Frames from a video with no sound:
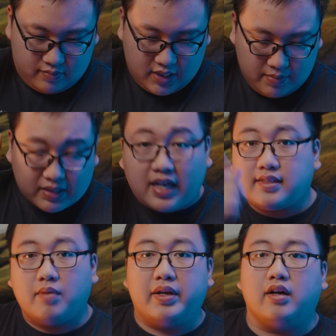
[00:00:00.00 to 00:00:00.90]
Thế nhưng mà tại
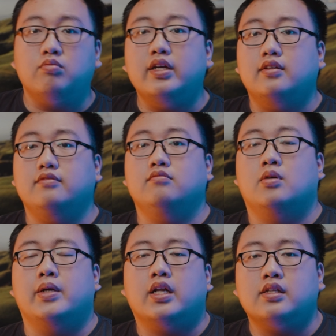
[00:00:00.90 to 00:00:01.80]
sao mình lại không thích,
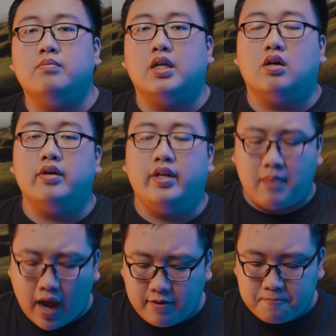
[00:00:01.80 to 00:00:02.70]
và mình tại sao mình lại có
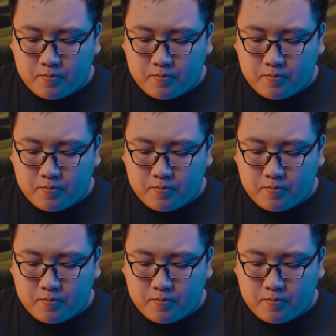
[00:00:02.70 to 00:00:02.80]
bán?